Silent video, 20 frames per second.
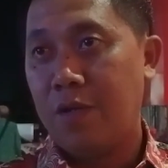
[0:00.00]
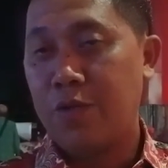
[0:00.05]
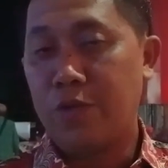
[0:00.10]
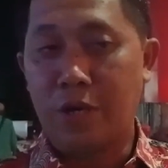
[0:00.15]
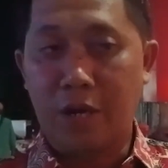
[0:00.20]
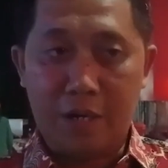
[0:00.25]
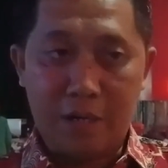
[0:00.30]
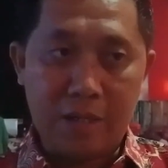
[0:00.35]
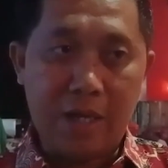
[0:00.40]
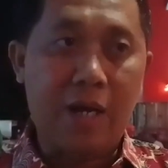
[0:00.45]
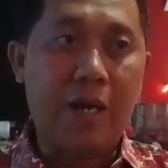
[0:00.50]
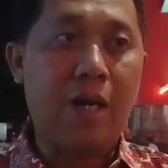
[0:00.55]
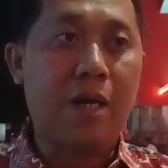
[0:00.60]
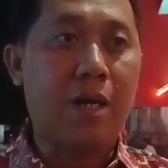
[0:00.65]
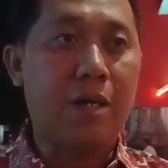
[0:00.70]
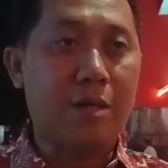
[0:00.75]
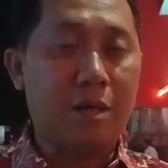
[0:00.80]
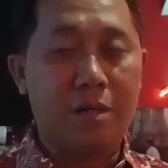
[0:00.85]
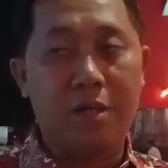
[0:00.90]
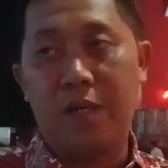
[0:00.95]
sudah kita arahkan
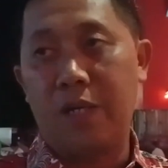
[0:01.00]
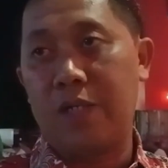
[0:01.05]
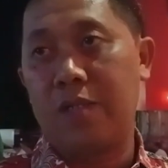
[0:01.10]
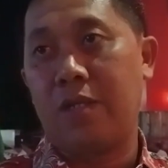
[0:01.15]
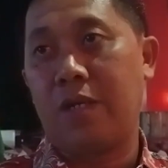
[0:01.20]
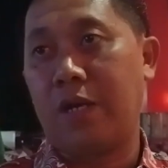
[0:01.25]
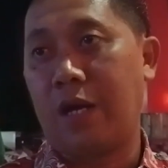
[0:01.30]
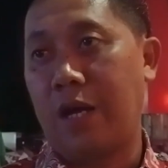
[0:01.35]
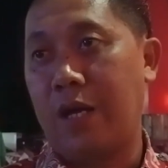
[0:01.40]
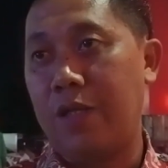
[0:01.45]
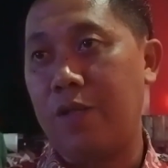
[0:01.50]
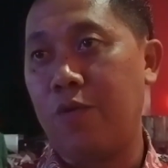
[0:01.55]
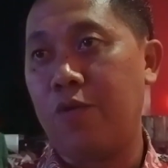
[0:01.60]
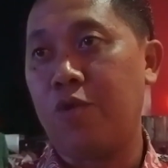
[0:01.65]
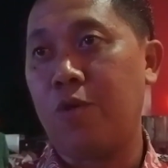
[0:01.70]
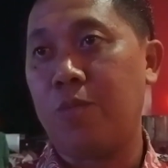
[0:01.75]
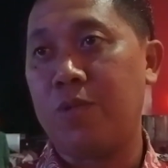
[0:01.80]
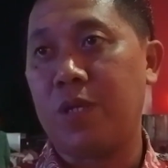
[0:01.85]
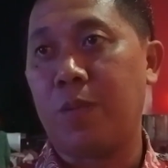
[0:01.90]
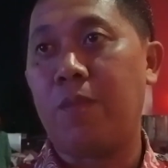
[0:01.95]
ke dinas terkait
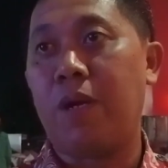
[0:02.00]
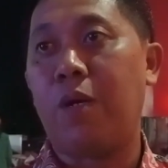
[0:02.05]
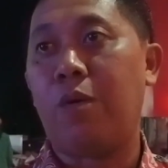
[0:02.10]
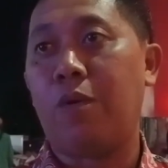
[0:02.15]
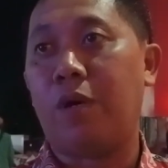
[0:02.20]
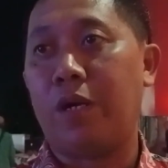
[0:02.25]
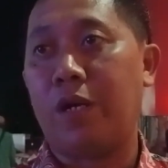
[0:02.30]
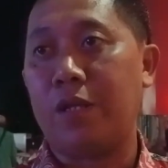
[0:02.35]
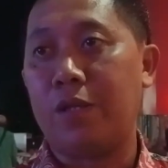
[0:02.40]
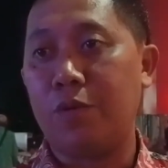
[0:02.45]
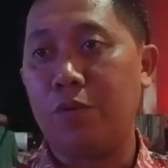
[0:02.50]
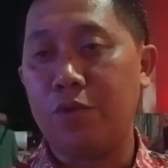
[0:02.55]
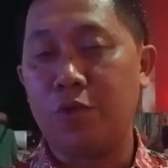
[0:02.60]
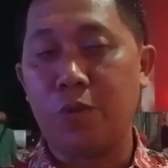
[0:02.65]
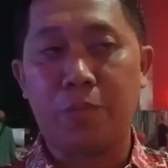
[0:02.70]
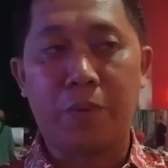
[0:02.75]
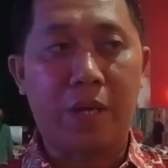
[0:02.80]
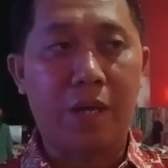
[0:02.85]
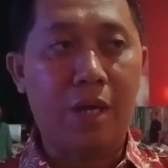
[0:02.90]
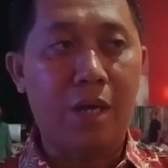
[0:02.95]
untuk bisa melakukan itu
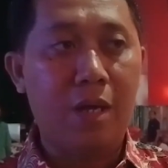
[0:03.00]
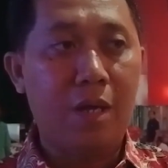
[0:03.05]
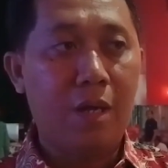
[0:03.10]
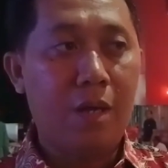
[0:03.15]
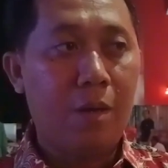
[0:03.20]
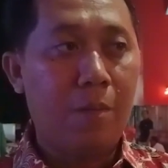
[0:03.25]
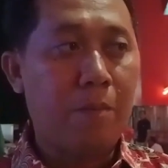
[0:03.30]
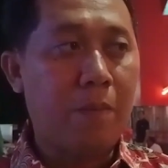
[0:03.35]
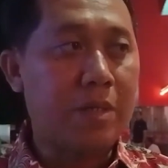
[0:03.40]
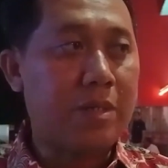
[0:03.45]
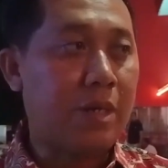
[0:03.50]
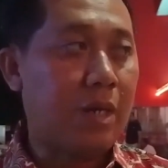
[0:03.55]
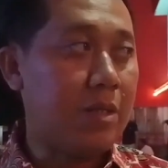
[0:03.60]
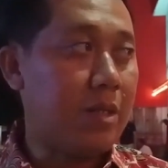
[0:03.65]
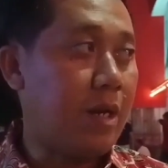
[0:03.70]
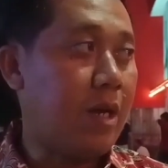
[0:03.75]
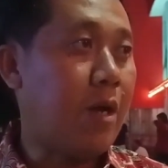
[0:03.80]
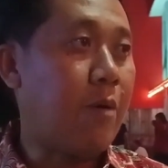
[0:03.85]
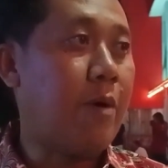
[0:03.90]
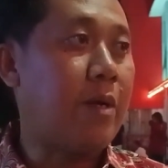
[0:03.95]
supaya masyarakat
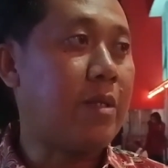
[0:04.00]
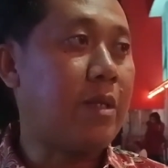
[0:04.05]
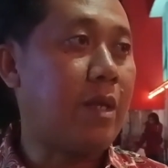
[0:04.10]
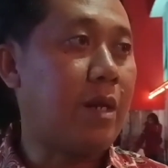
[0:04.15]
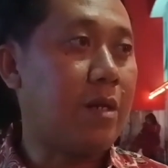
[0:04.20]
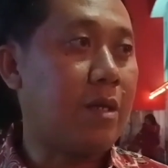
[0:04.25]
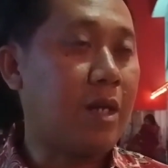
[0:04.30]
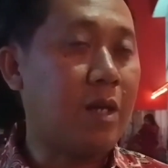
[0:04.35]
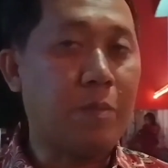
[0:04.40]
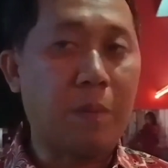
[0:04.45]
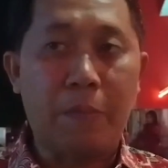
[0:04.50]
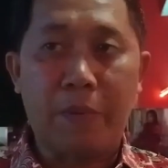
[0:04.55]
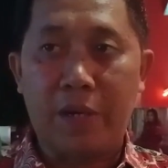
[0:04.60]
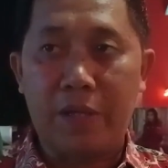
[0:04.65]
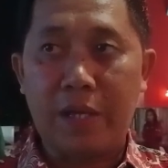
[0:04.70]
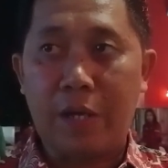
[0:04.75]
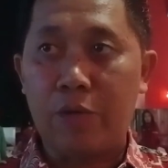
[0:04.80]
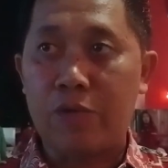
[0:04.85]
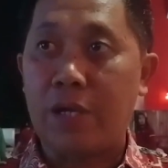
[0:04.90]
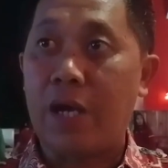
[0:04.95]
tidak khawatir jadi kita
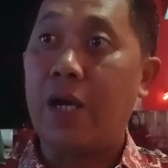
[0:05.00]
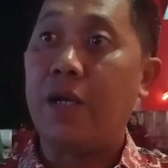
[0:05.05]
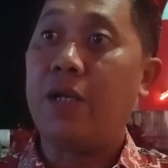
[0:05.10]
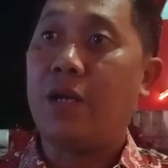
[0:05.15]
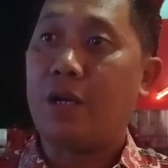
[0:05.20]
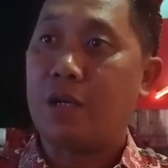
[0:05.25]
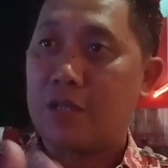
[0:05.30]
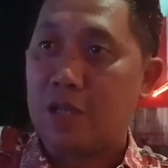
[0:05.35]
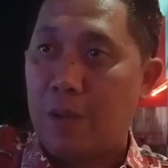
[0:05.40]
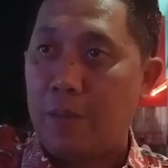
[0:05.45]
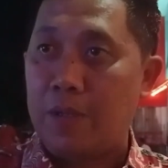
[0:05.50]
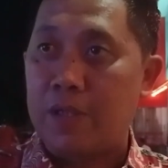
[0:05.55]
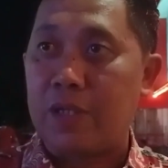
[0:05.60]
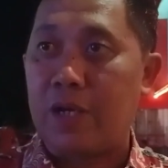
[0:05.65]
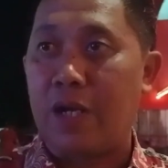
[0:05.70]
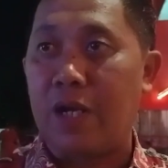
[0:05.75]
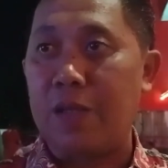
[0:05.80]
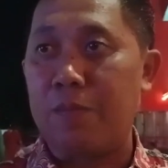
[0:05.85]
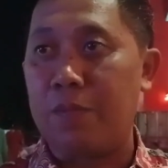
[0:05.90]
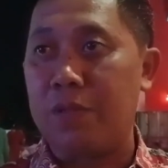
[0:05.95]
harus hadir ya,
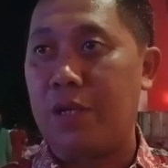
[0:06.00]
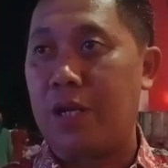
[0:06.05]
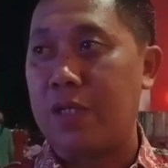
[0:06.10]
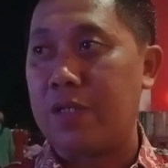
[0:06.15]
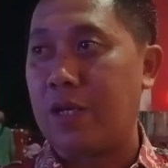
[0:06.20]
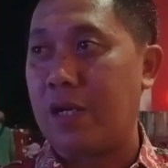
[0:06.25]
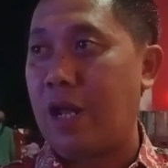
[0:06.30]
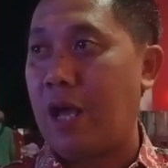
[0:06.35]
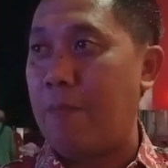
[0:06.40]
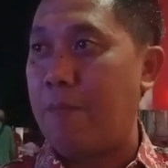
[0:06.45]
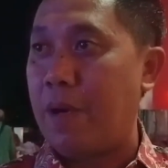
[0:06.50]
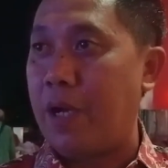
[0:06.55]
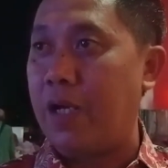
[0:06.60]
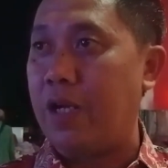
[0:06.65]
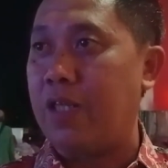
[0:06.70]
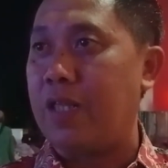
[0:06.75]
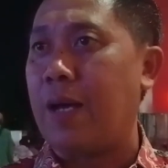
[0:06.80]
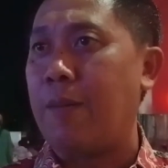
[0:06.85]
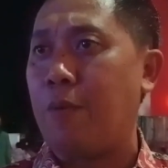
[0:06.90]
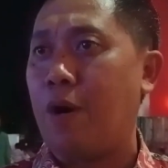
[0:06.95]
karena masyarakat menjelaskan apa ini
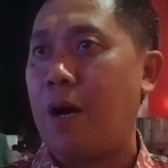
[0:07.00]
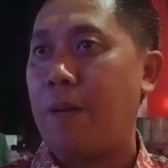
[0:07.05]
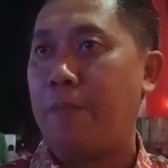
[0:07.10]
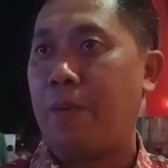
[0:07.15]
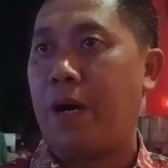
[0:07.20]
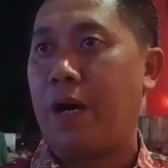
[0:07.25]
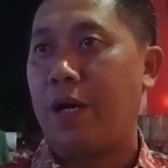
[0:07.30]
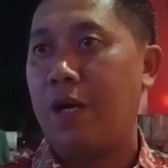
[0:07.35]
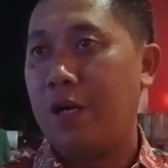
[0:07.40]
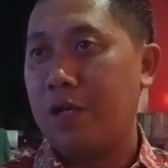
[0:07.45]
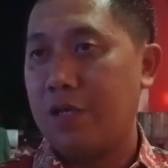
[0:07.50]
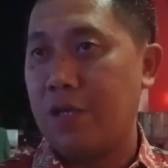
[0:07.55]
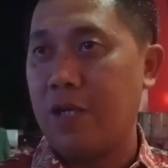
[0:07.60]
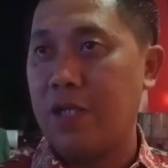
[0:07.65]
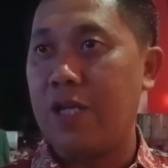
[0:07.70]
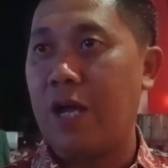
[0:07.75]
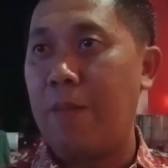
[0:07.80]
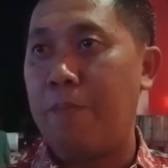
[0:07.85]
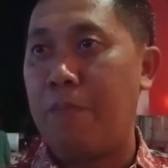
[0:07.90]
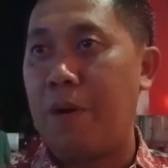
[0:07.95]
nyamuk apa jenis
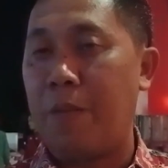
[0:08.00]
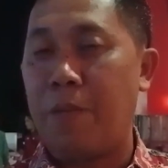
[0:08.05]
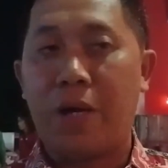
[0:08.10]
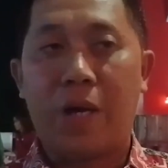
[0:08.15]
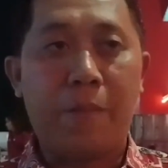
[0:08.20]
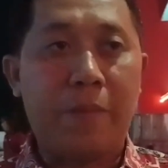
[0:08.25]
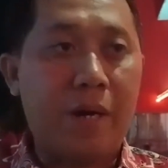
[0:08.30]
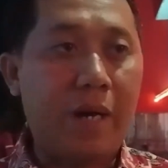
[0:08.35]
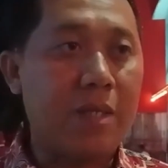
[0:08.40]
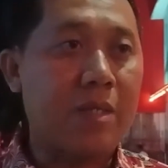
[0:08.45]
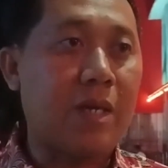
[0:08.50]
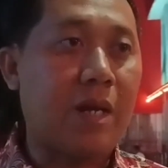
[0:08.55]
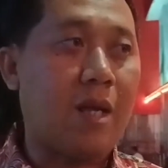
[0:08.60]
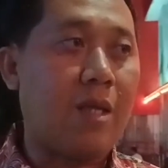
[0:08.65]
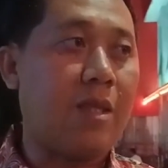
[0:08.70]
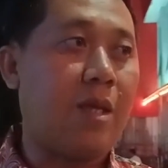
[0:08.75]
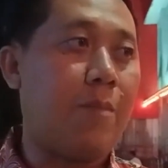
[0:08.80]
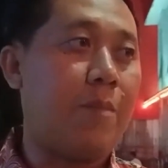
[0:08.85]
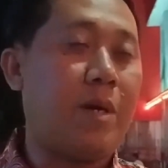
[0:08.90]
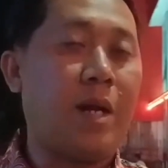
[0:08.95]
apa bagaimana
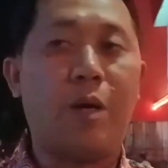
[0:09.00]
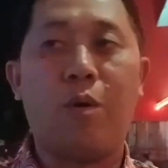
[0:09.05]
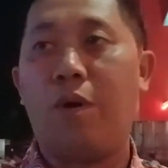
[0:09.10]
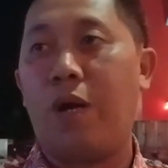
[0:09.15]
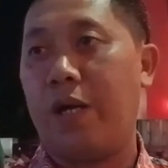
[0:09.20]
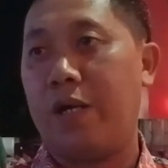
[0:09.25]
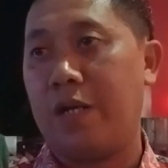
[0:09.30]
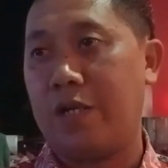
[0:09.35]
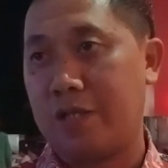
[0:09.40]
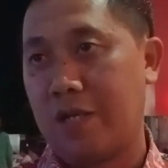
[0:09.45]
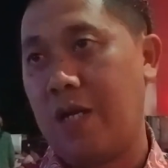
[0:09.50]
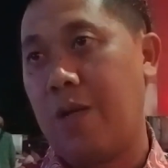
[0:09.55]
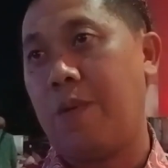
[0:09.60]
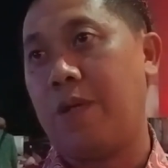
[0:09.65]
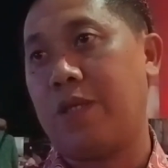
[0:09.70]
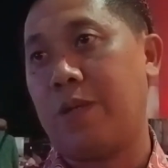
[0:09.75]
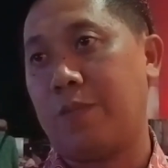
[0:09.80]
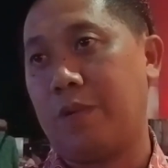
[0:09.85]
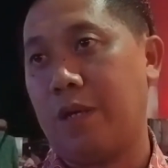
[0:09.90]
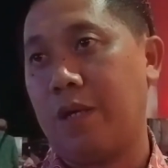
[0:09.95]
caranya menanggulangi dan segala
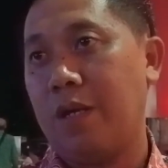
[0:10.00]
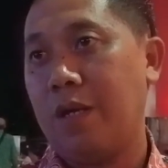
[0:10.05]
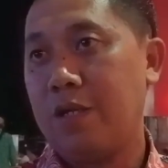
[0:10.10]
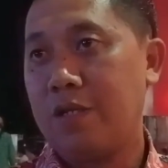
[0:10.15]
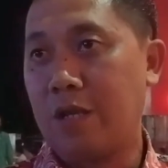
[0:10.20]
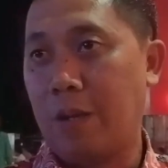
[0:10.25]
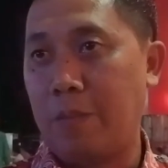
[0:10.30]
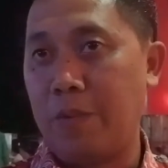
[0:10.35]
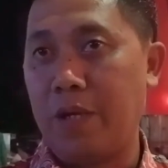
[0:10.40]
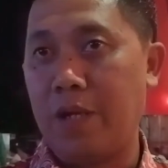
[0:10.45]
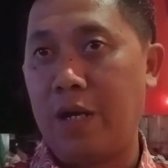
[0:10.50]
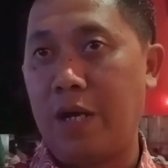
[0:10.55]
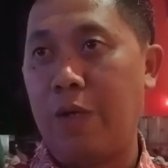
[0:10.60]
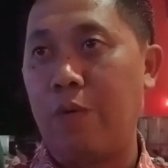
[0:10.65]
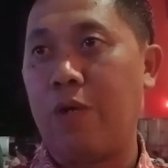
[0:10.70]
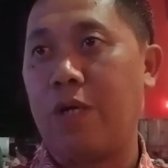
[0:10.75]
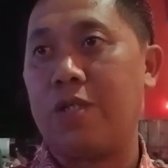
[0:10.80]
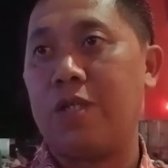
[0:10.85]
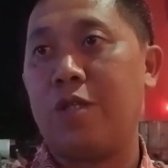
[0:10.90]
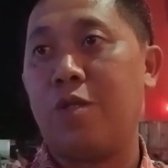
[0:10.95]
macam saya pikir
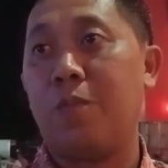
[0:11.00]
edukasi